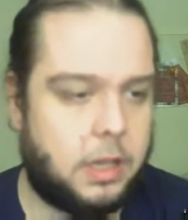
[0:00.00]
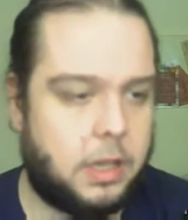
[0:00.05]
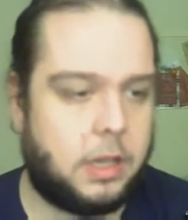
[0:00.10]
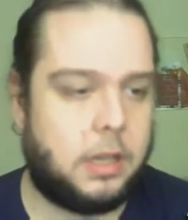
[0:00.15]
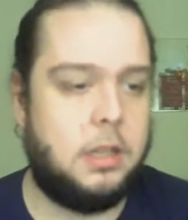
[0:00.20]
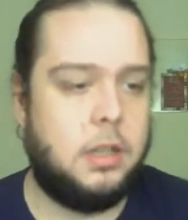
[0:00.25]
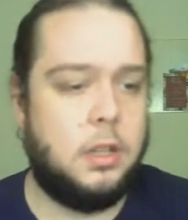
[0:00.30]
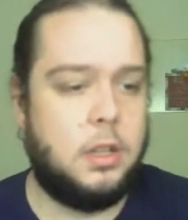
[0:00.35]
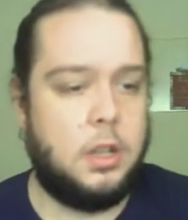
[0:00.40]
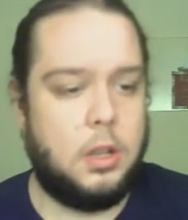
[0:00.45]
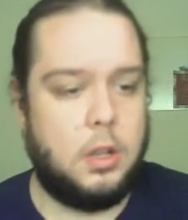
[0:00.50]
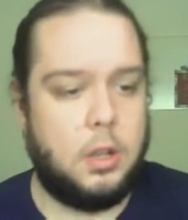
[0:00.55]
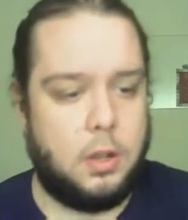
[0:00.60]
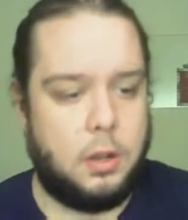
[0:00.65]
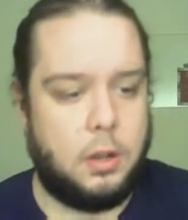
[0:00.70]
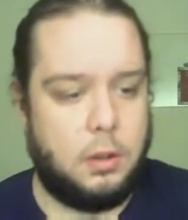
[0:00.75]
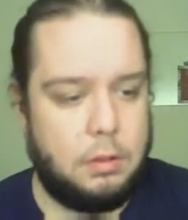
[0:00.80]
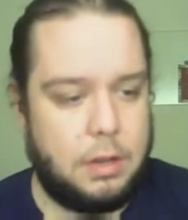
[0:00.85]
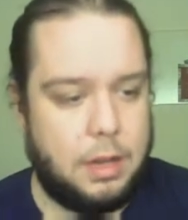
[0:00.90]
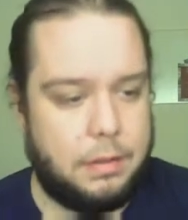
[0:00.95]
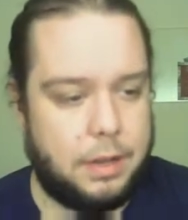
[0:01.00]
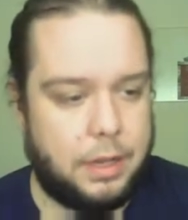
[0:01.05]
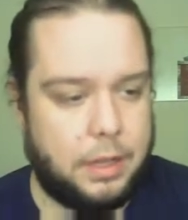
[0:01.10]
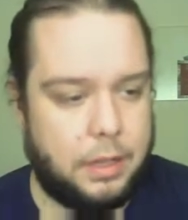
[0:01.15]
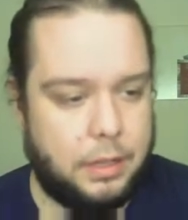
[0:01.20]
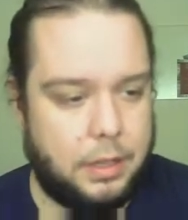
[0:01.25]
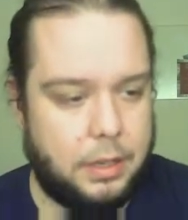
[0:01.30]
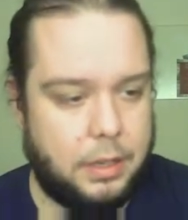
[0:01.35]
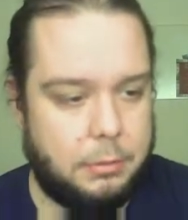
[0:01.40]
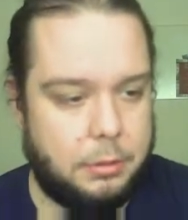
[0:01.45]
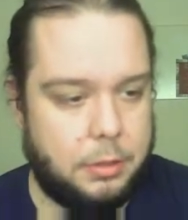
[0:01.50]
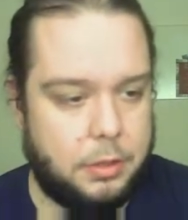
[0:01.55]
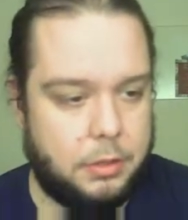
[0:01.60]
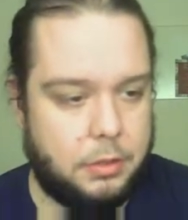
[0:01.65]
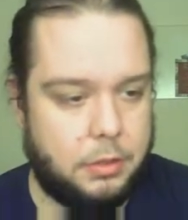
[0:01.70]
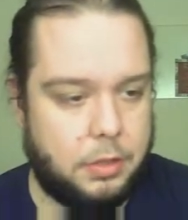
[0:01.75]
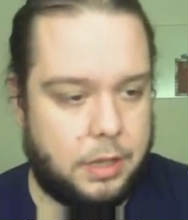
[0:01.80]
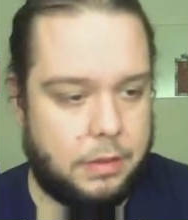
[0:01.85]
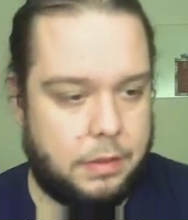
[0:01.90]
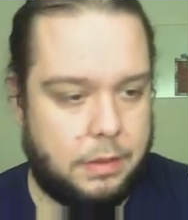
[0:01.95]
Bien, una vez que tenemos
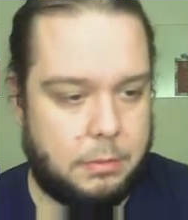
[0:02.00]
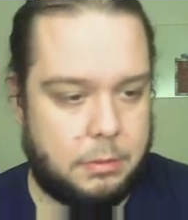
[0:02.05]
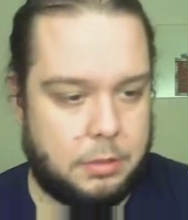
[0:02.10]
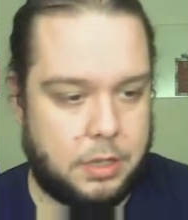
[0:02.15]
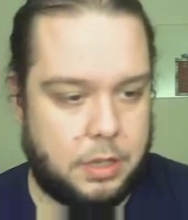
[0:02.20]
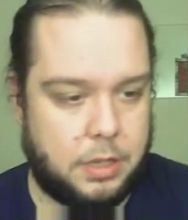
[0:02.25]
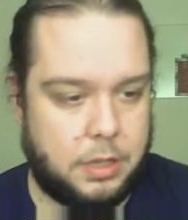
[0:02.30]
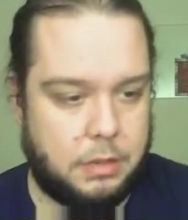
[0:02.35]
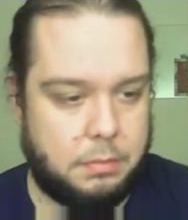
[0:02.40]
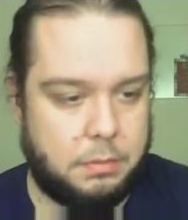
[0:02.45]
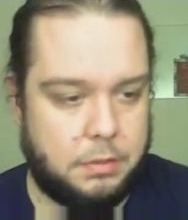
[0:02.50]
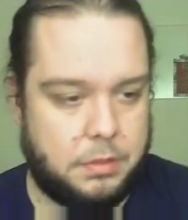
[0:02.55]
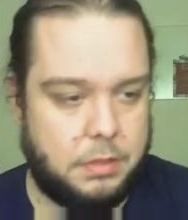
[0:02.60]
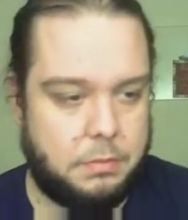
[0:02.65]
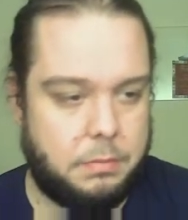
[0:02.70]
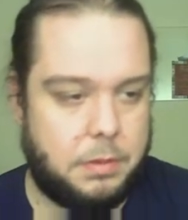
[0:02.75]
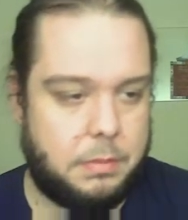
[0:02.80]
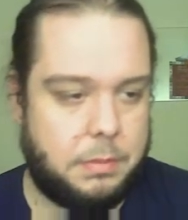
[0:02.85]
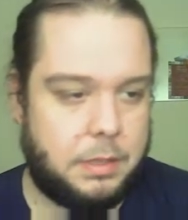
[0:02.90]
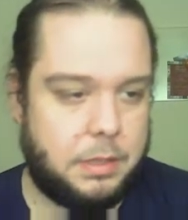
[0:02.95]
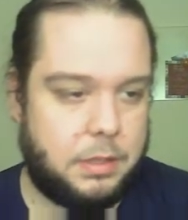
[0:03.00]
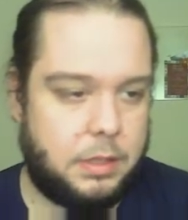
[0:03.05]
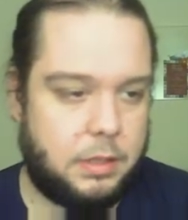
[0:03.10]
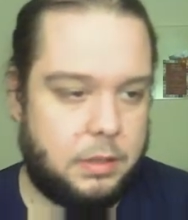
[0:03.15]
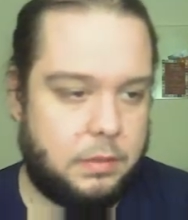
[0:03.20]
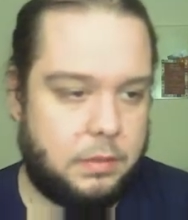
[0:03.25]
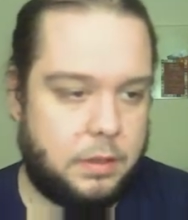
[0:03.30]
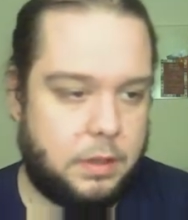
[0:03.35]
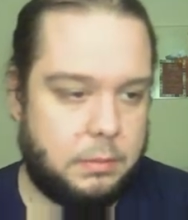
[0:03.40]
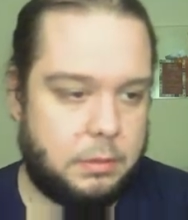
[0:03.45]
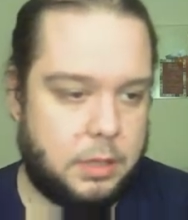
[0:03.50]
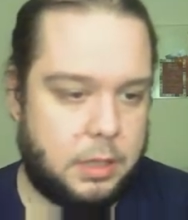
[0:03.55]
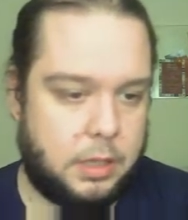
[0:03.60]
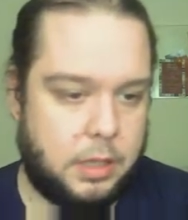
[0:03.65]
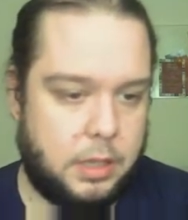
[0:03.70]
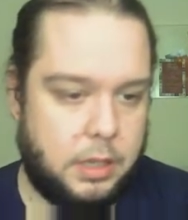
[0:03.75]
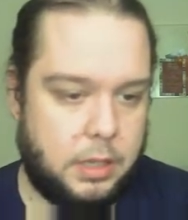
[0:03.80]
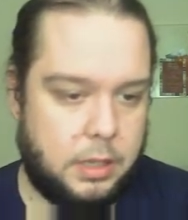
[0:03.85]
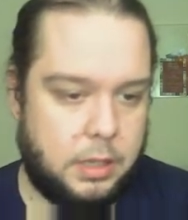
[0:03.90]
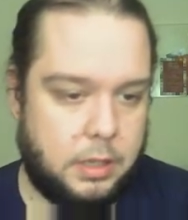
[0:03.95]
esto, ¿qué vamos a hacer? Pues simplemente nos venimos
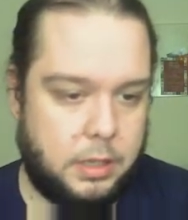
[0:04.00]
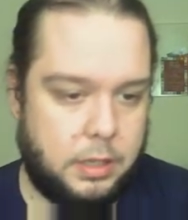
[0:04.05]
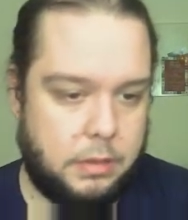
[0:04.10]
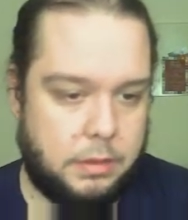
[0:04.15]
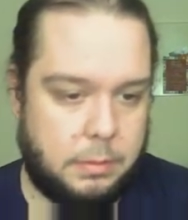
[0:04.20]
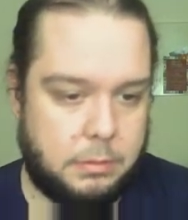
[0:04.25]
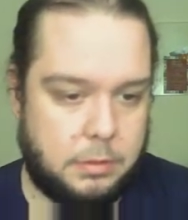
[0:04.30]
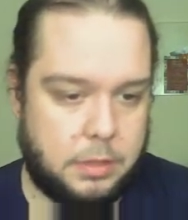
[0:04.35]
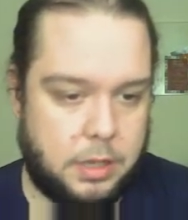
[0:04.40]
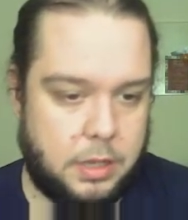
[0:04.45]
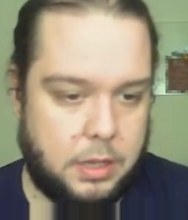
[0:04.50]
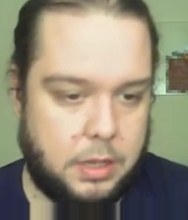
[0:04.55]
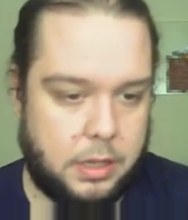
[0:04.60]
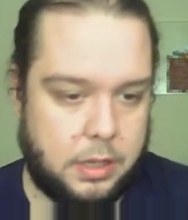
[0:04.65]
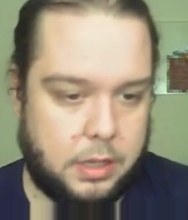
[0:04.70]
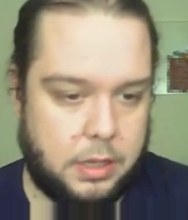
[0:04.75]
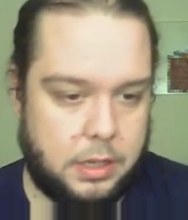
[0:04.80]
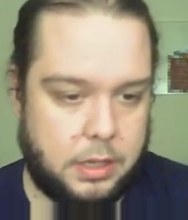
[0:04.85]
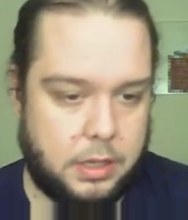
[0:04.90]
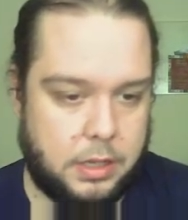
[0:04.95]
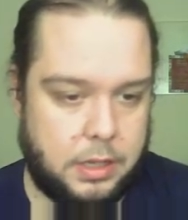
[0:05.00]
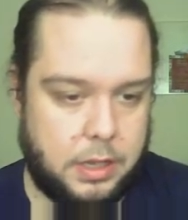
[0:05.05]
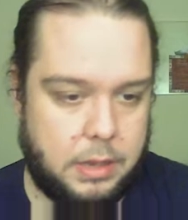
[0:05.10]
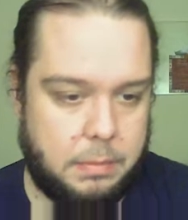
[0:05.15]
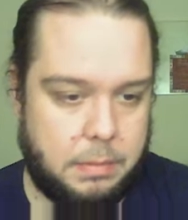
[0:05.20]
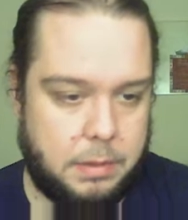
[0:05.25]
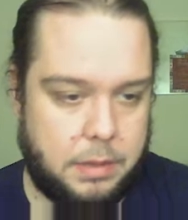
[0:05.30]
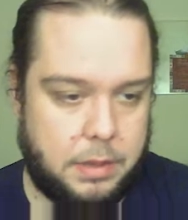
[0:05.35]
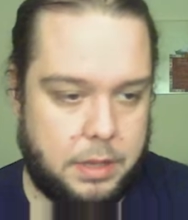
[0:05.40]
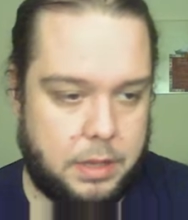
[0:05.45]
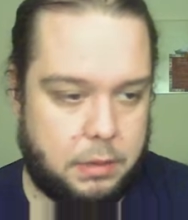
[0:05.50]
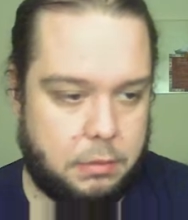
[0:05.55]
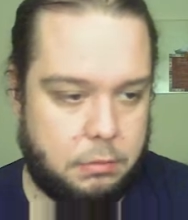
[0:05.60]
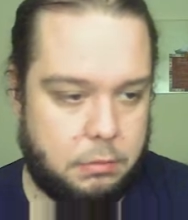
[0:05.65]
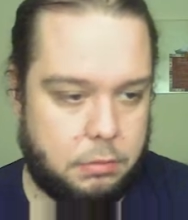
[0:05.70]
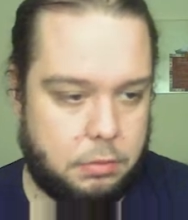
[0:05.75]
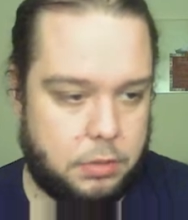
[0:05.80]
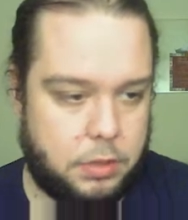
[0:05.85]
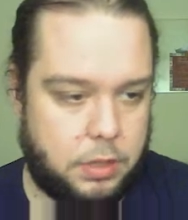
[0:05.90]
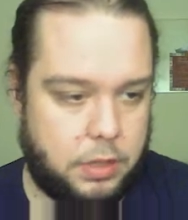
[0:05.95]
aquí y vamos a darle capa de
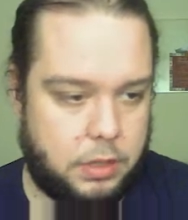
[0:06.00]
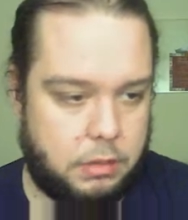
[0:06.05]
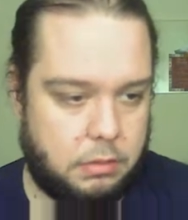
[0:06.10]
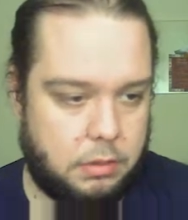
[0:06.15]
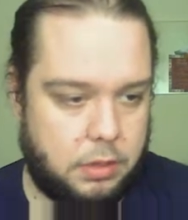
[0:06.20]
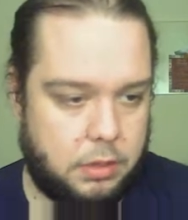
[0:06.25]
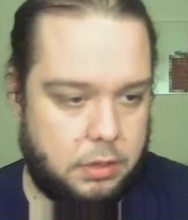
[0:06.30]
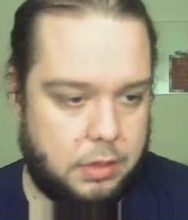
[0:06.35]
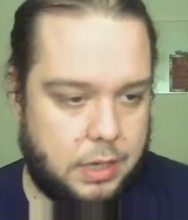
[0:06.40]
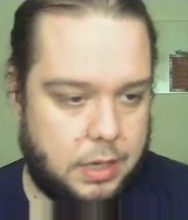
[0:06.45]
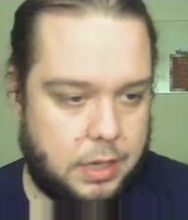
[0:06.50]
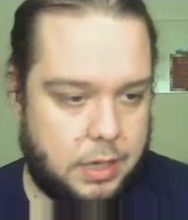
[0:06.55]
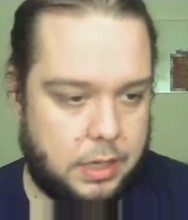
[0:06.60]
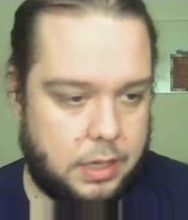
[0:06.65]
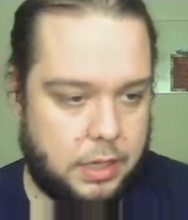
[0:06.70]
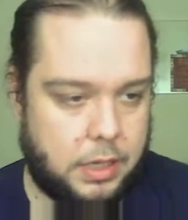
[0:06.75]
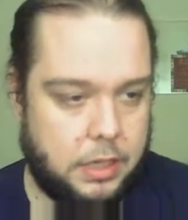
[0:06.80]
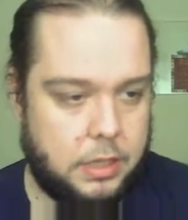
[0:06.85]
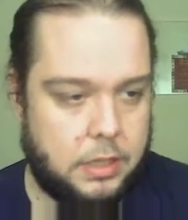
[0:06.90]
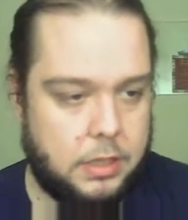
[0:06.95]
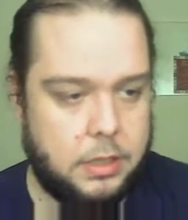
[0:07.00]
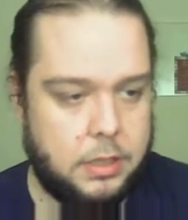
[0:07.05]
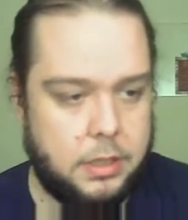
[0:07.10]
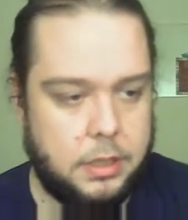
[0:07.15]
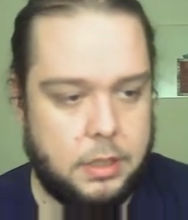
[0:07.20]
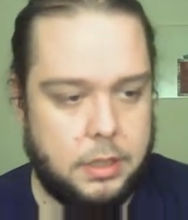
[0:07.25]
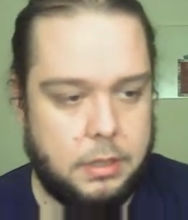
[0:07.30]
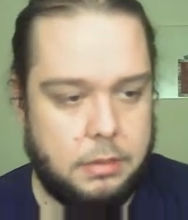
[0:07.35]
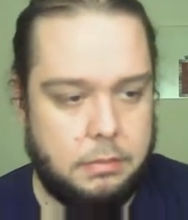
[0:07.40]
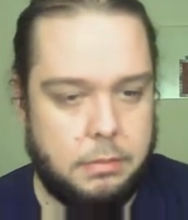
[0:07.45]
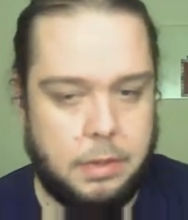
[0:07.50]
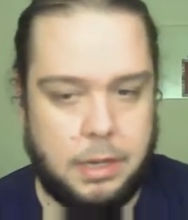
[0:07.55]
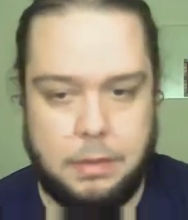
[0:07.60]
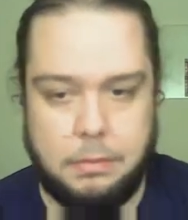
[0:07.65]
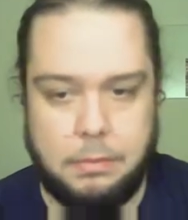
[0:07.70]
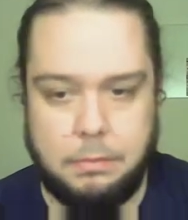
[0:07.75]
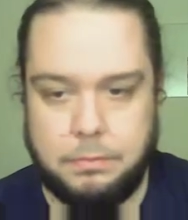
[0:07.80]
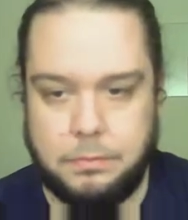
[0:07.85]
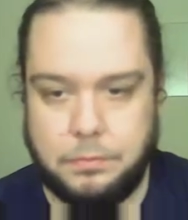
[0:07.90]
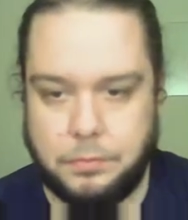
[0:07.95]
ajuste, ¿de acuerdo? Aquí,
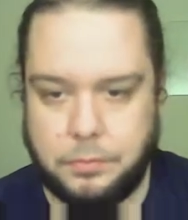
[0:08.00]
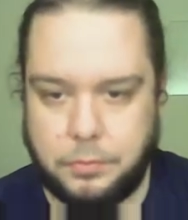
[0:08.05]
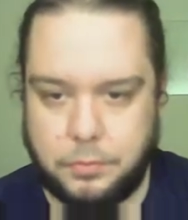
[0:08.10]
¿vale?